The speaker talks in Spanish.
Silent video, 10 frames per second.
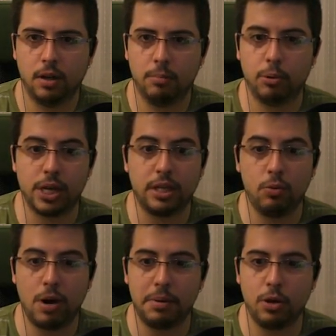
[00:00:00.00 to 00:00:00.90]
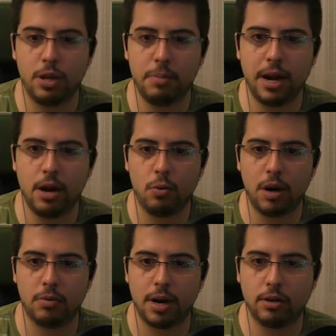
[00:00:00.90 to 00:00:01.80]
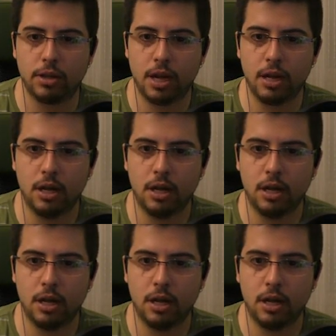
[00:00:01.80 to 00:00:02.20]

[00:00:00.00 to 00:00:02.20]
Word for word: ¿Podría ser un abrigo de minero o alguna cosa?